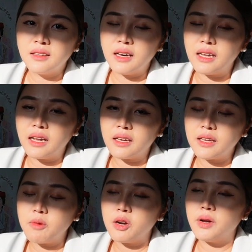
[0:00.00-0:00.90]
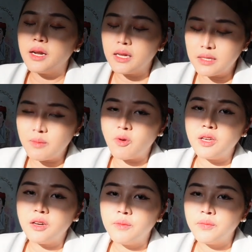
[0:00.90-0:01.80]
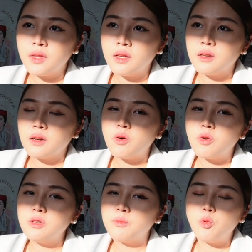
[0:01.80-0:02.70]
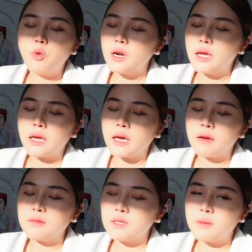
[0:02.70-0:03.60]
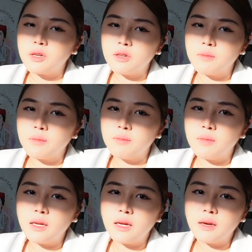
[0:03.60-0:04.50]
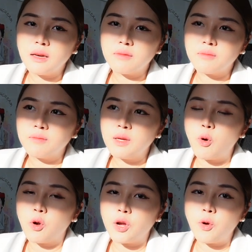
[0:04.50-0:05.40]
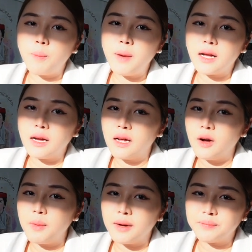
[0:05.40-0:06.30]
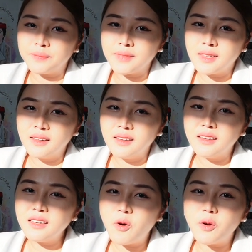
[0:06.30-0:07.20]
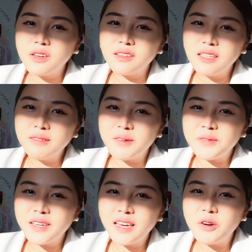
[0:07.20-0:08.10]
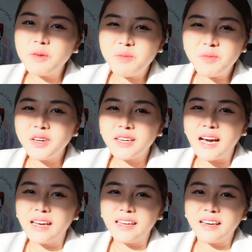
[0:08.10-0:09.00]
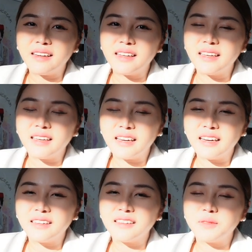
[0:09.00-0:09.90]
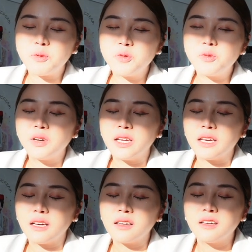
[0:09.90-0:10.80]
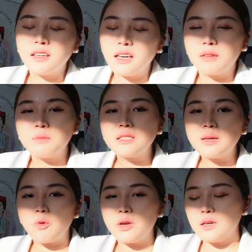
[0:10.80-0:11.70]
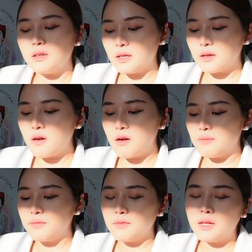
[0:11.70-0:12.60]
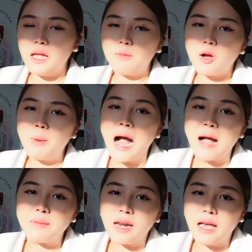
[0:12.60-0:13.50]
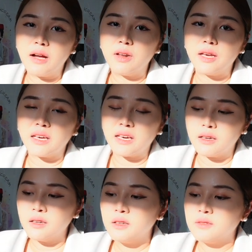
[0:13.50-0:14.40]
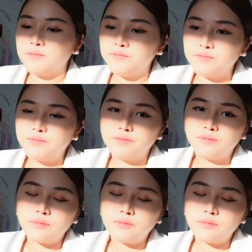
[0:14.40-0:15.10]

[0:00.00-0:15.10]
อันนั้นนะคิดบอกเลยว่าอันนั้นเจ็บกว่าเยอะคือคนอื่นพูดอะไรเงี้ยช่างมันเถอะมันไม่ได้มีผลกระทบมากกว่าเท่าแบบเฮ้ยคนหนึ่งที่แบบเฮ้ยเราเคยเป็นเพื่อนกันอะอะไรเงี้ยเออพูดอะไรเงี้ยอันนั้นมันเจ็บกว่าเยอะแต่ก็นั่นแหละมันก็ผ่านมาแล้วอะไรเงี้ยอืม